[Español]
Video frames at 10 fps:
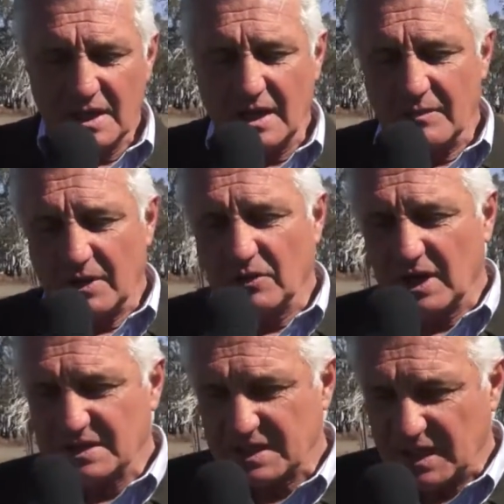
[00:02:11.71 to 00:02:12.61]
las
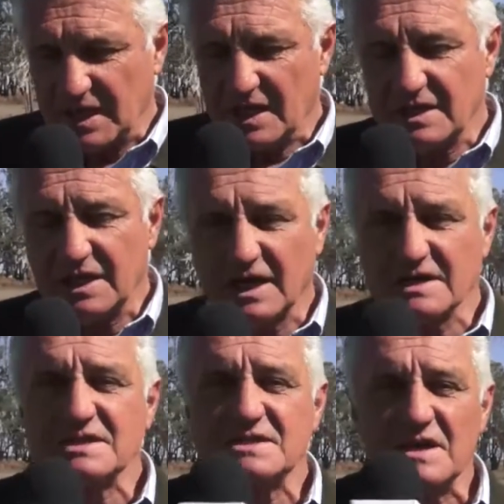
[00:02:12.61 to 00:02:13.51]
mejoras
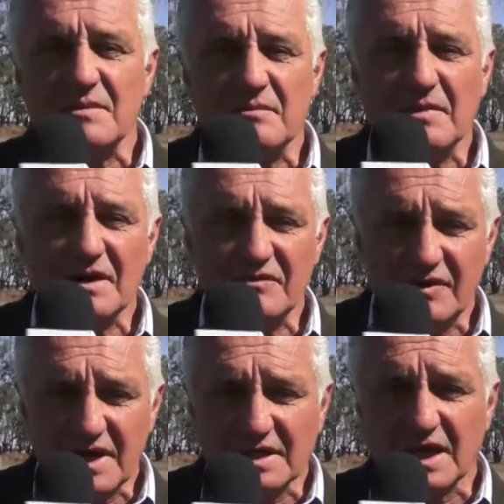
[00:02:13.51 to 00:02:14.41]
genéticas se
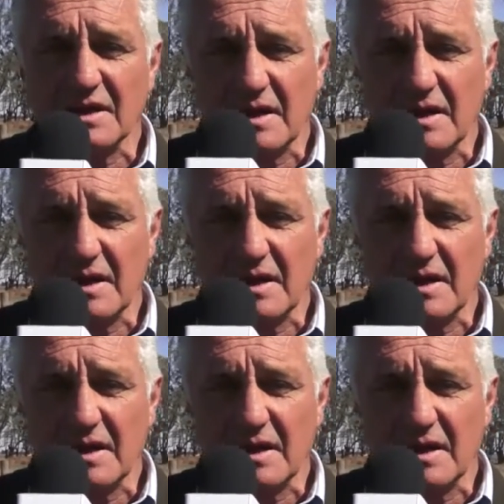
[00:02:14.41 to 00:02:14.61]
manifiestan,